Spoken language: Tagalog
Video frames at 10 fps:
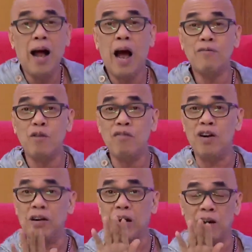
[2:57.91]
I have to be
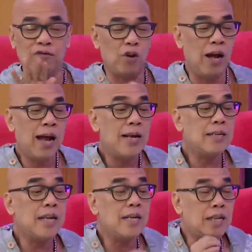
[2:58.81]
very careful.
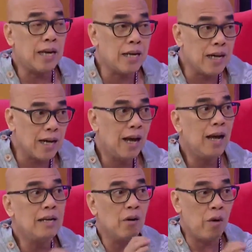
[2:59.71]
Titig
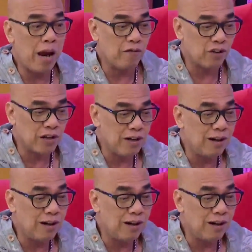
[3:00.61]
ni Raver